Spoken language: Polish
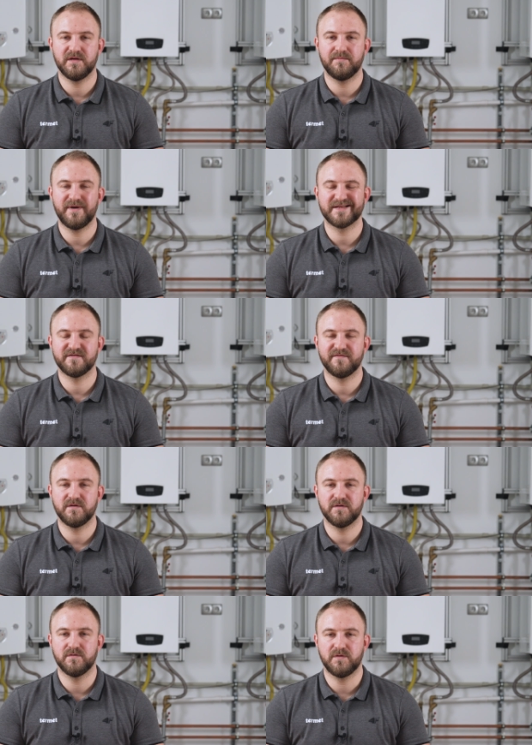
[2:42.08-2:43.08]
on na bardzo
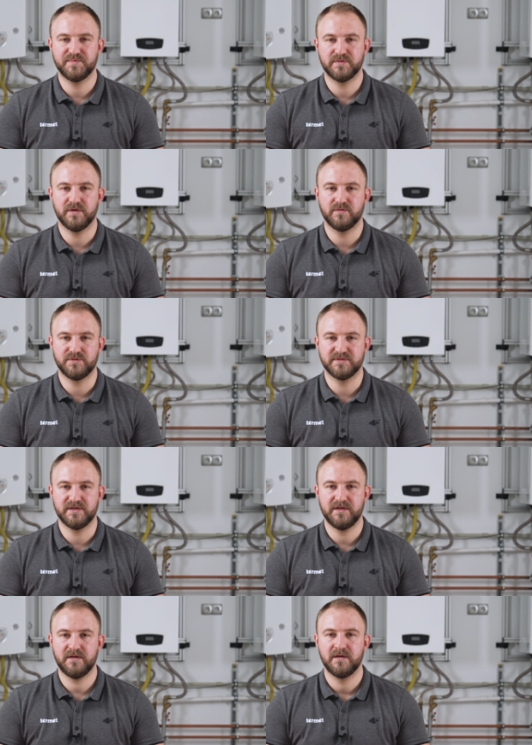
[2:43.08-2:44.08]
wygodną obsługę
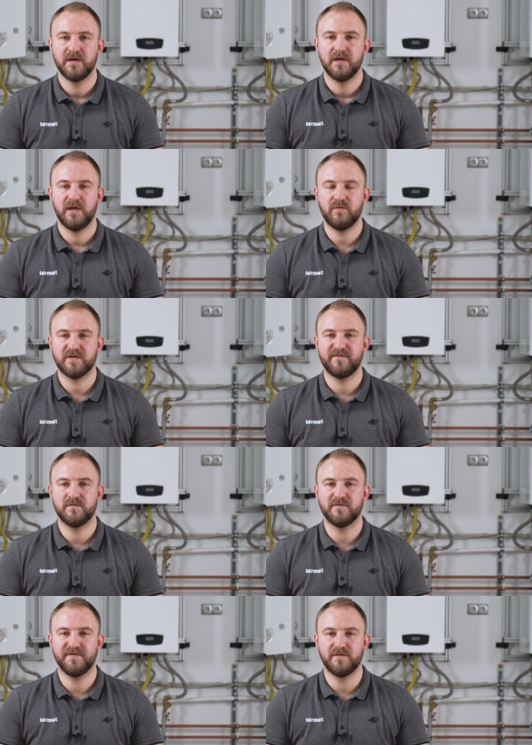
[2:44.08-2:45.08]
urządzenia i
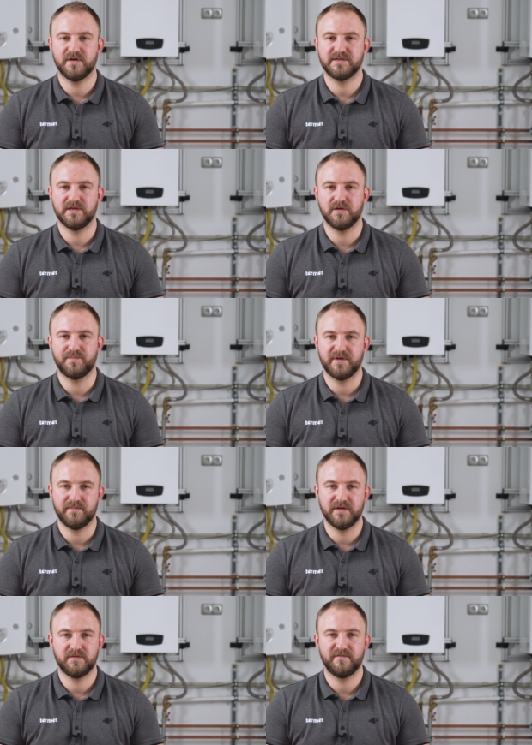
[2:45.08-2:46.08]
łatwą konfigurację jego
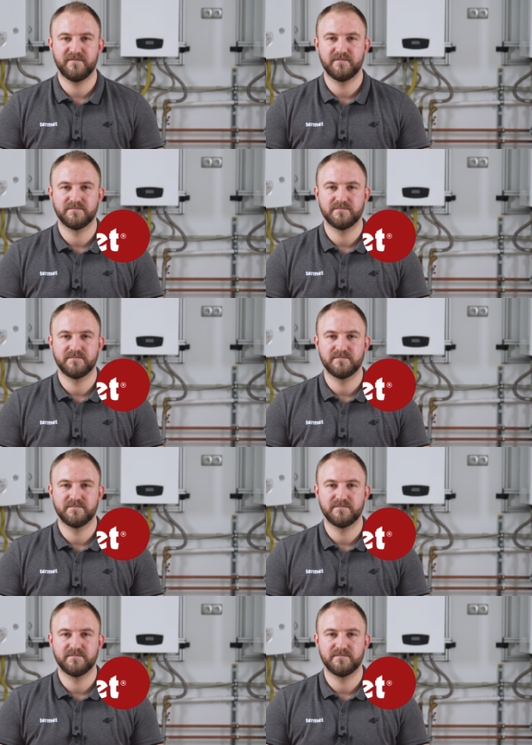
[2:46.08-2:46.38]
parametrów.